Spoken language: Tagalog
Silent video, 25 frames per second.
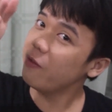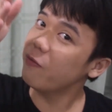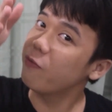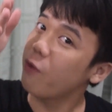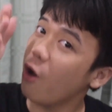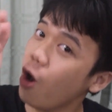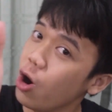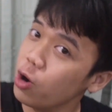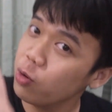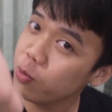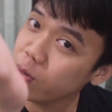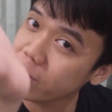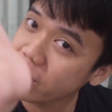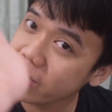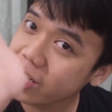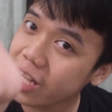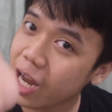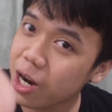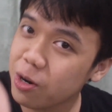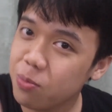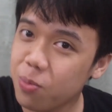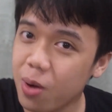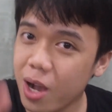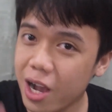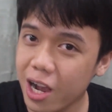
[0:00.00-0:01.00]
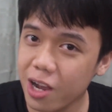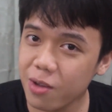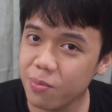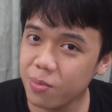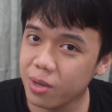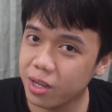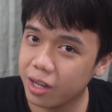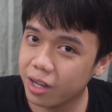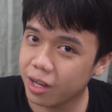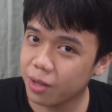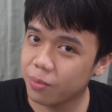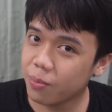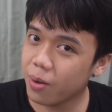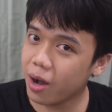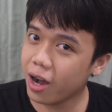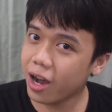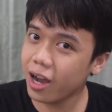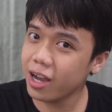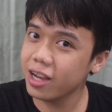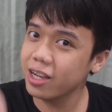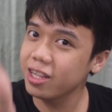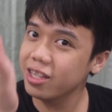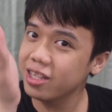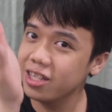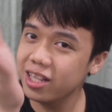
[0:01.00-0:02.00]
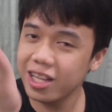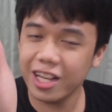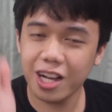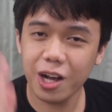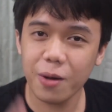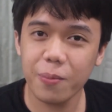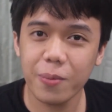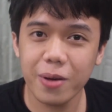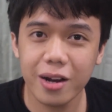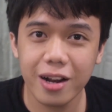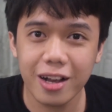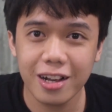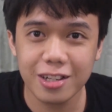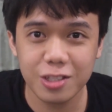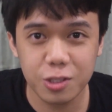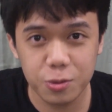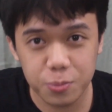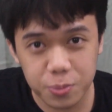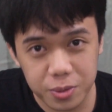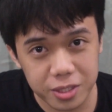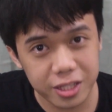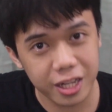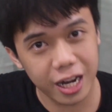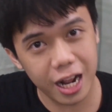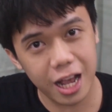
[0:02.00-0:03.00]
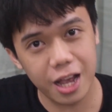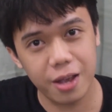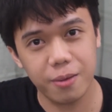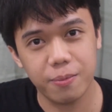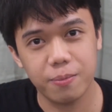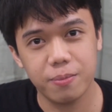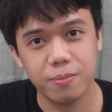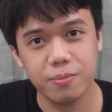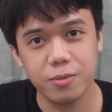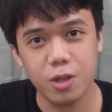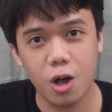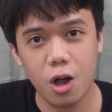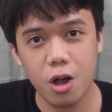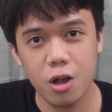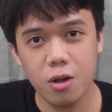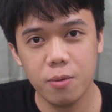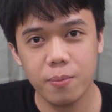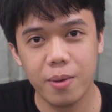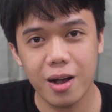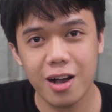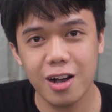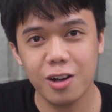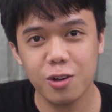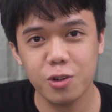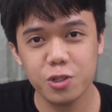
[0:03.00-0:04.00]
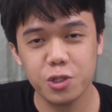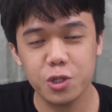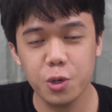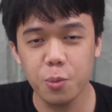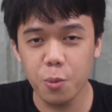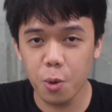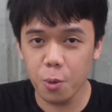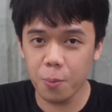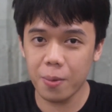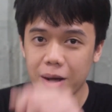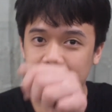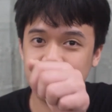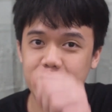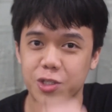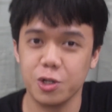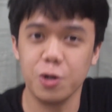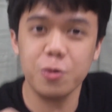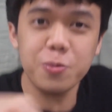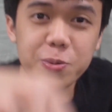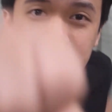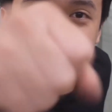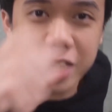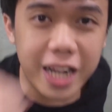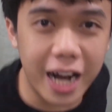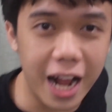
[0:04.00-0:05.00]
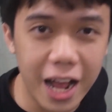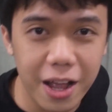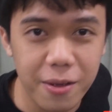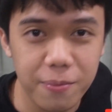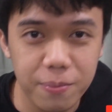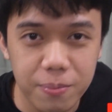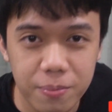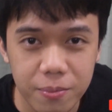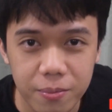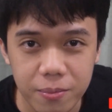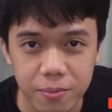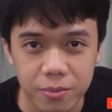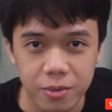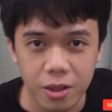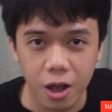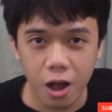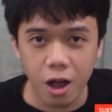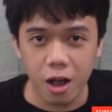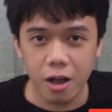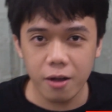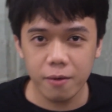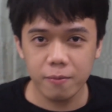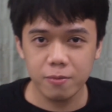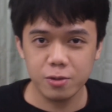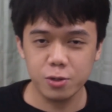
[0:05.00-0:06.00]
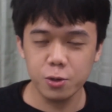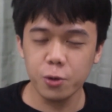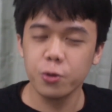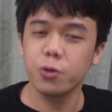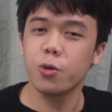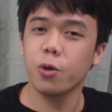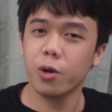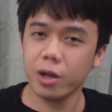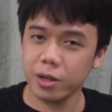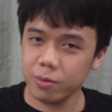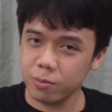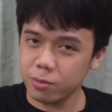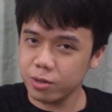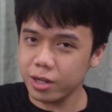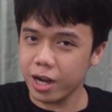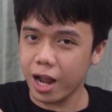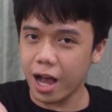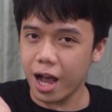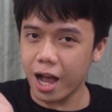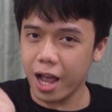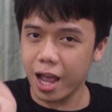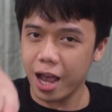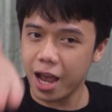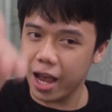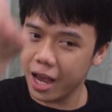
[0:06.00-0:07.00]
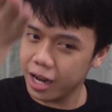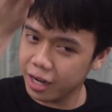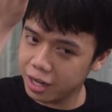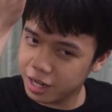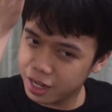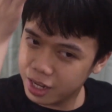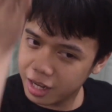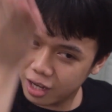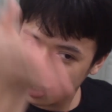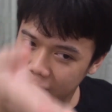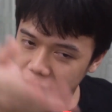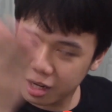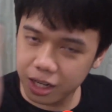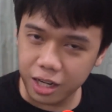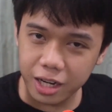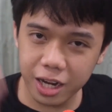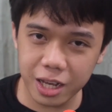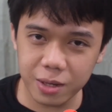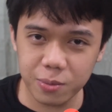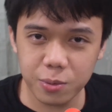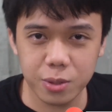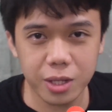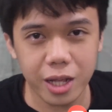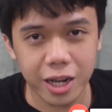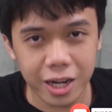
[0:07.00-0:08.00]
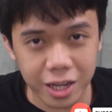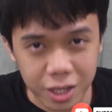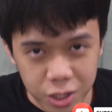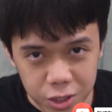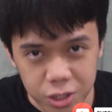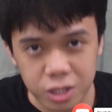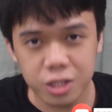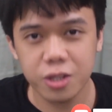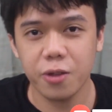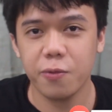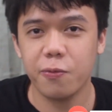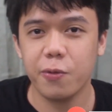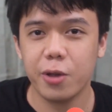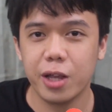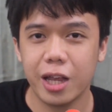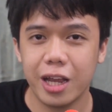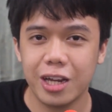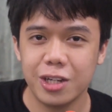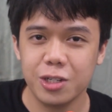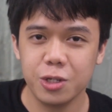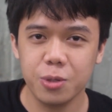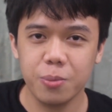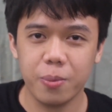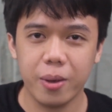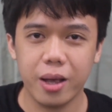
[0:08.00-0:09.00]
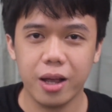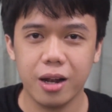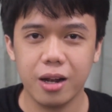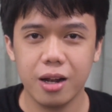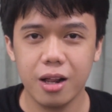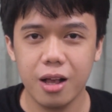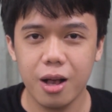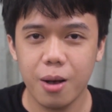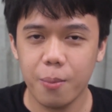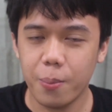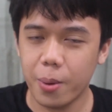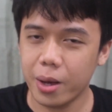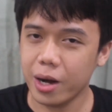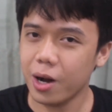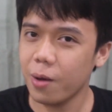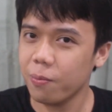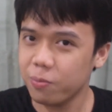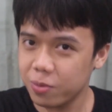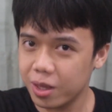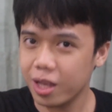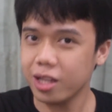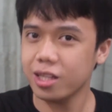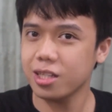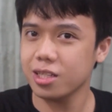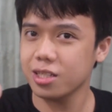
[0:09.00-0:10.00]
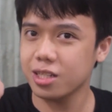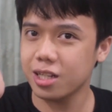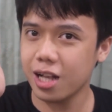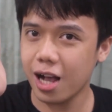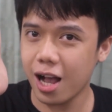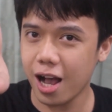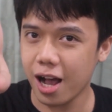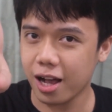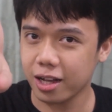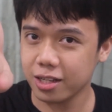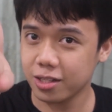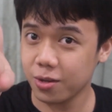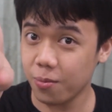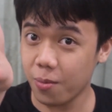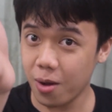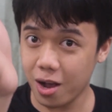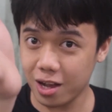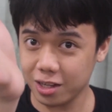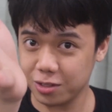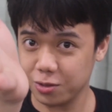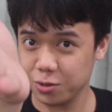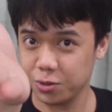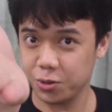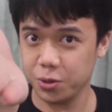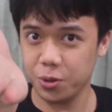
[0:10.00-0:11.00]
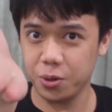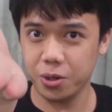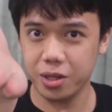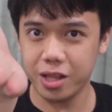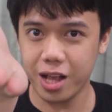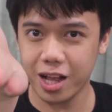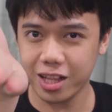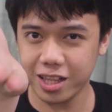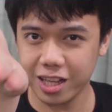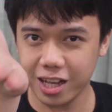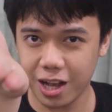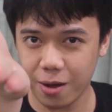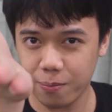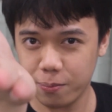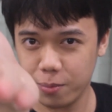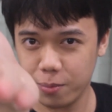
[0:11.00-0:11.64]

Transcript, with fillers: before we start, mga kaibigan, baka hindi ka pa nakasubscribe, no? Baka gusto mo mag-subscribe, no? Suntukin mo na and click mo na rin yung notification bell para updated ka sa mga susunod nating